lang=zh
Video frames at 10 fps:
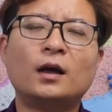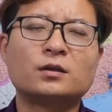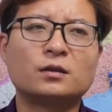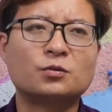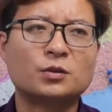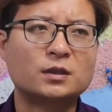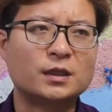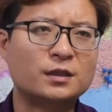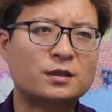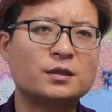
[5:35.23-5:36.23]
就是说，
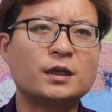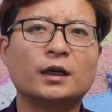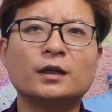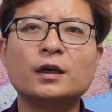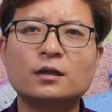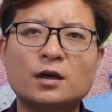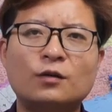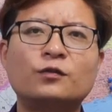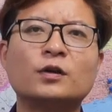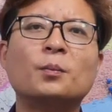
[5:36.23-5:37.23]
这个世界肯定要
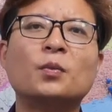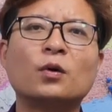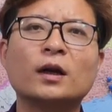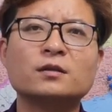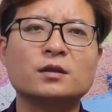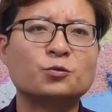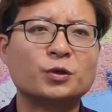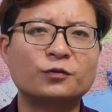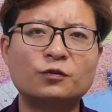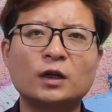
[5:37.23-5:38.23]
朝富人不断的征
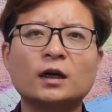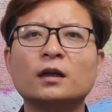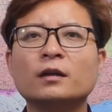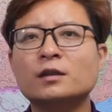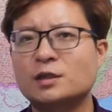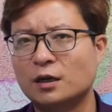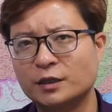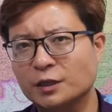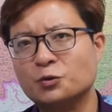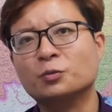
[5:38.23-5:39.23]
税，富人肯定是要
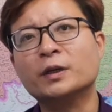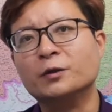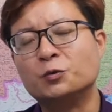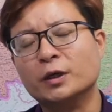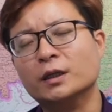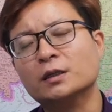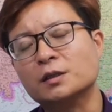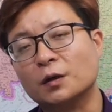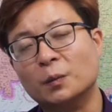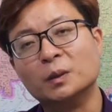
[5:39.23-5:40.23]
严重内卷的。
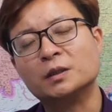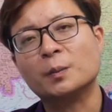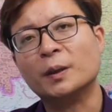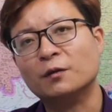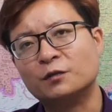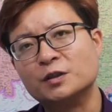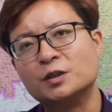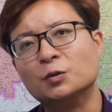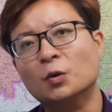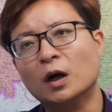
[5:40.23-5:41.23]
这个我们前面有分
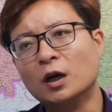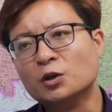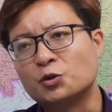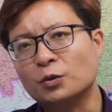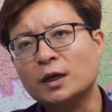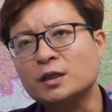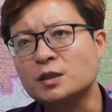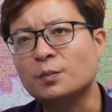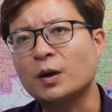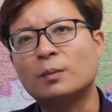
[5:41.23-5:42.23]
析过，穷人已
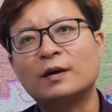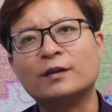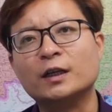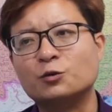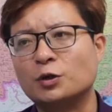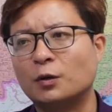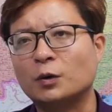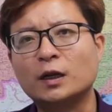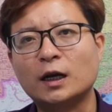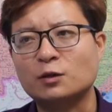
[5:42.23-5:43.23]
经没有办法内卷了。
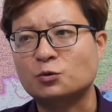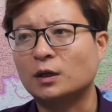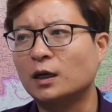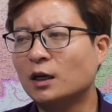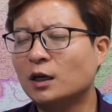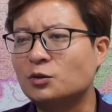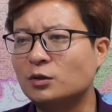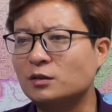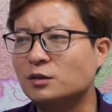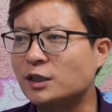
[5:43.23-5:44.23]
我跟大家说了，
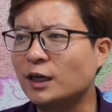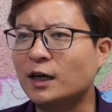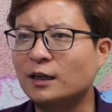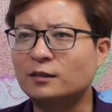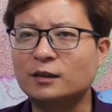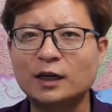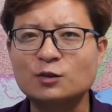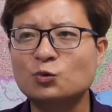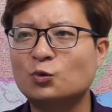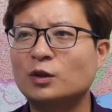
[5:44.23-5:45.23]
就是你现在看，你
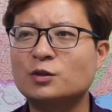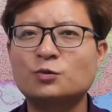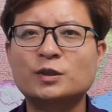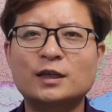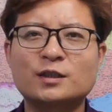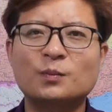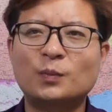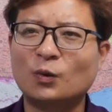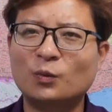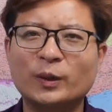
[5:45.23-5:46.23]
看中国的中下层，
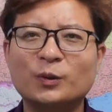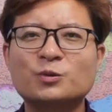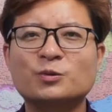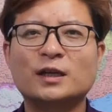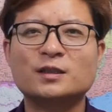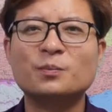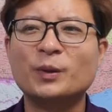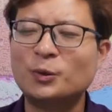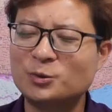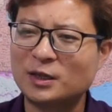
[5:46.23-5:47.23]
包括美国中下层，
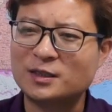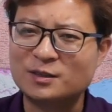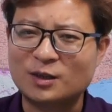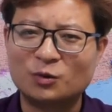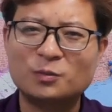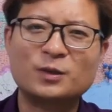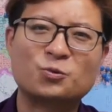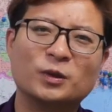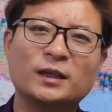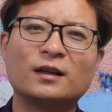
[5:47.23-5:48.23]
美国中下层早就被
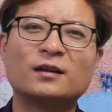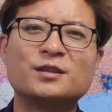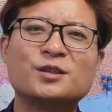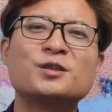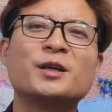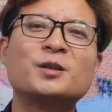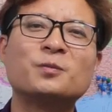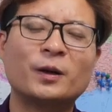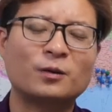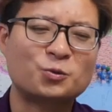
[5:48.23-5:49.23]
锁定了，几十年就
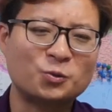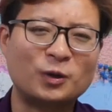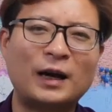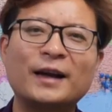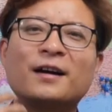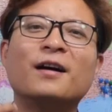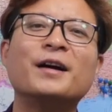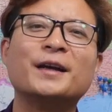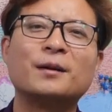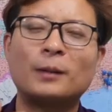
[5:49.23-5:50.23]
没有中国还
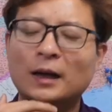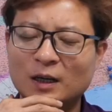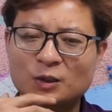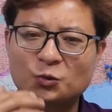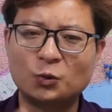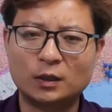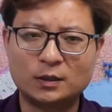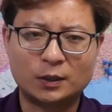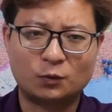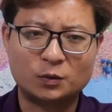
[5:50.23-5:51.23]
可以，是吧？中国的
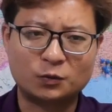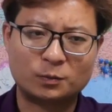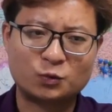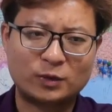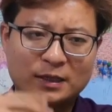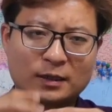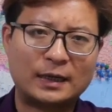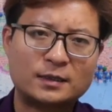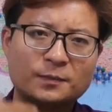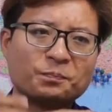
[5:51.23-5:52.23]
这个我们我们中下层
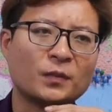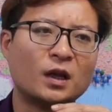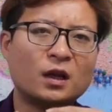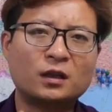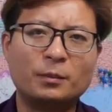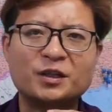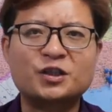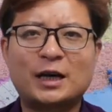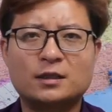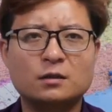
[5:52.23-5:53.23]
还是，特别是
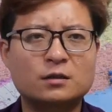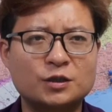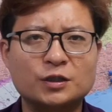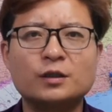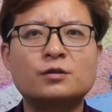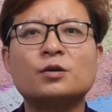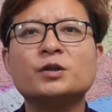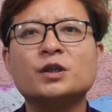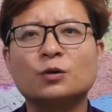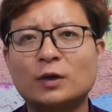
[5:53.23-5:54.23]
下层这几年受
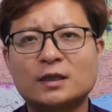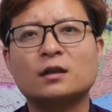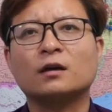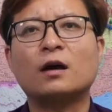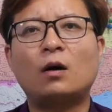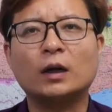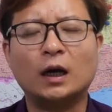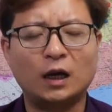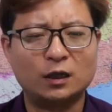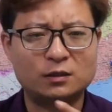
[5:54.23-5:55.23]
益程度还是很高的
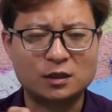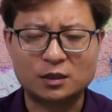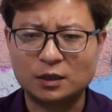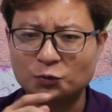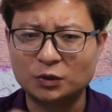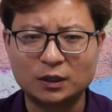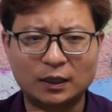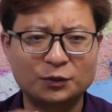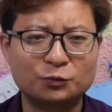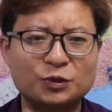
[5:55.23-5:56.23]
啊，精神娱乐
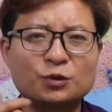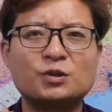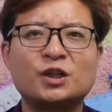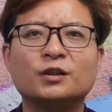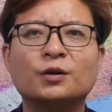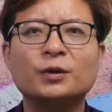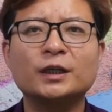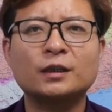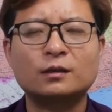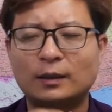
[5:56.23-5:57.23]
啊，用用起了抖
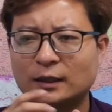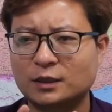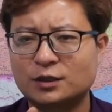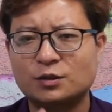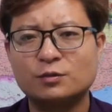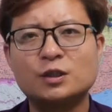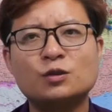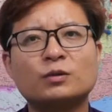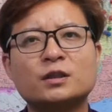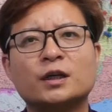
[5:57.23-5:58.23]
音，是吧？这个手机
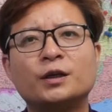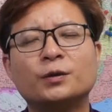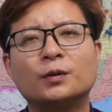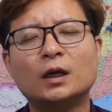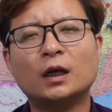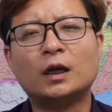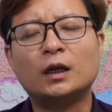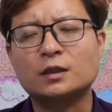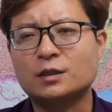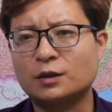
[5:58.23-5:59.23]
用的贼溜。
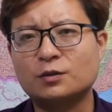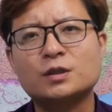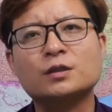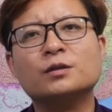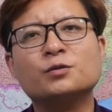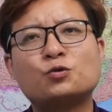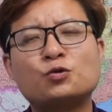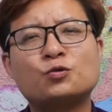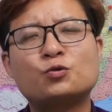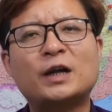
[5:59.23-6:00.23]
那这些都是
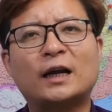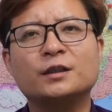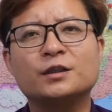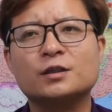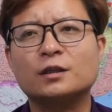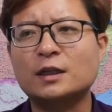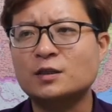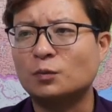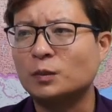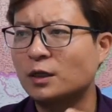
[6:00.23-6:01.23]
巨巨大的提升，但
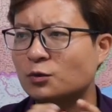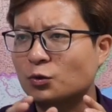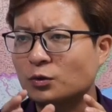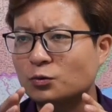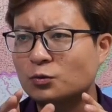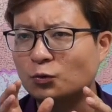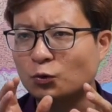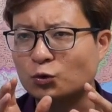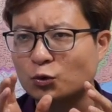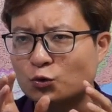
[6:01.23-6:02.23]
是我们要说，
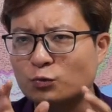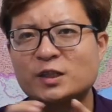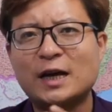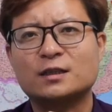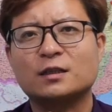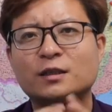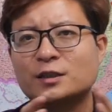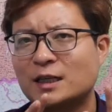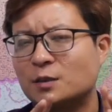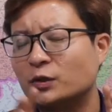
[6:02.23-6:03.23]
如果说中下层跟
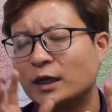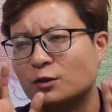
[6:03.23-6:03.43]
下层不一